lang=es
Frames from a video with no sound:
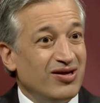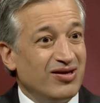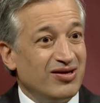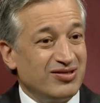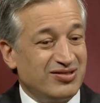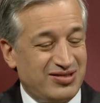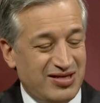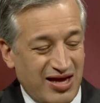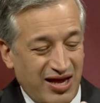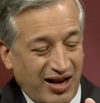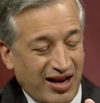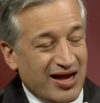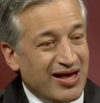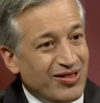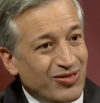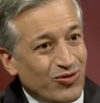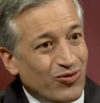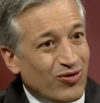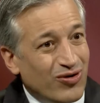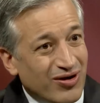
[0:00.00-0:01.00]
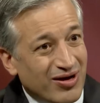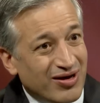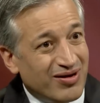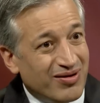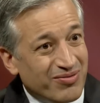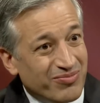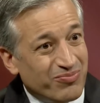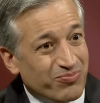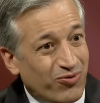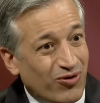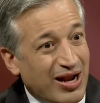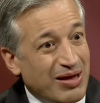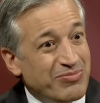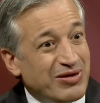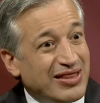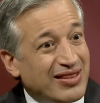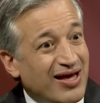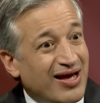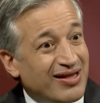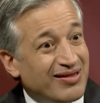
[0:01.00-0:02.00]
cerrando por la
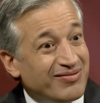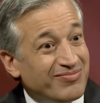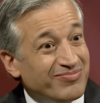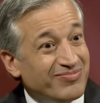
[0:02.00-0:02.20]
mitad,